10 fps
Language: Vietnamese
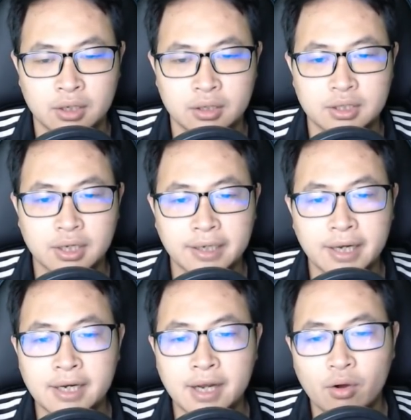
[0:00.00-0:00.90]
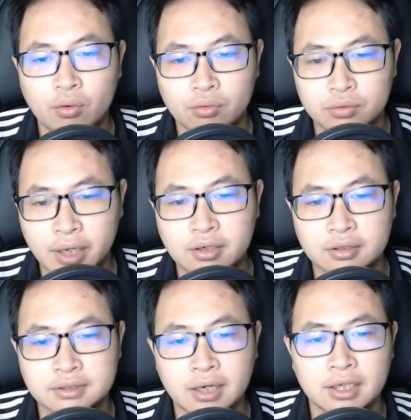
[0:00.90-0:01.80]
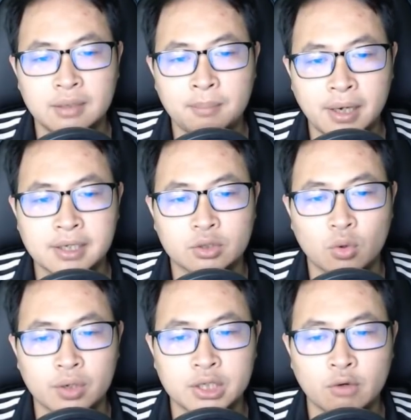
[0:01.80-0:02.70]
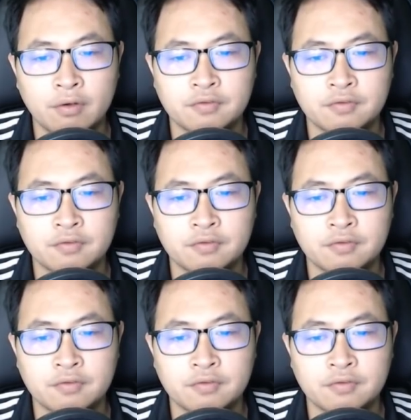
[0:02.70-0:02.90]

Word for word: nhưng ai nấy đều thấy được sát ý mãnh liệt của y đối với